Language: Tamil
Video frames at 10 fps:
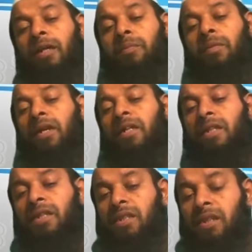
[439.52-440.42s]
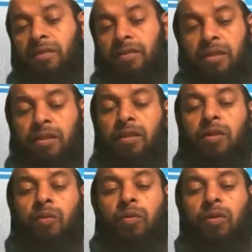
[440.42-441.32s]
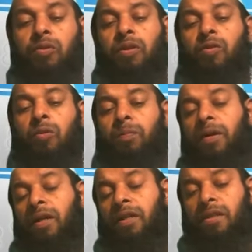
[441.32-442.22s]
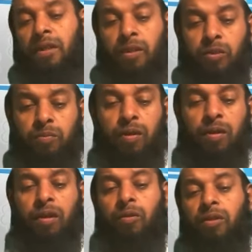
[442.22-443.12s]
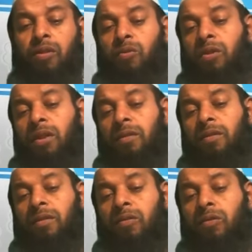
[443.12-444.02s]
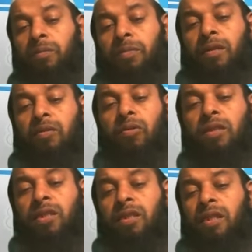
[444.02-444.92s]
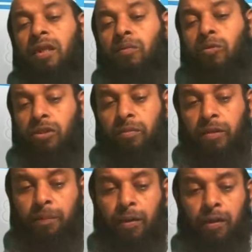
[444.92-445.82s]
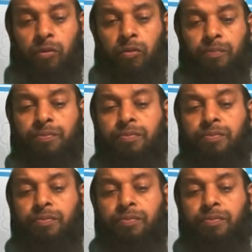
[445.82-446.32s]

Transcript: என்பால் ஹிஜ்ரத் செய்வது வருவதற்கு ஒப்பானது என்றும் அல்லாஹுடைய தூதர் குறிப்பிடக்கூடிய செய்தியை நாம் முஸ்லீம்லே பார்க்கிறோம்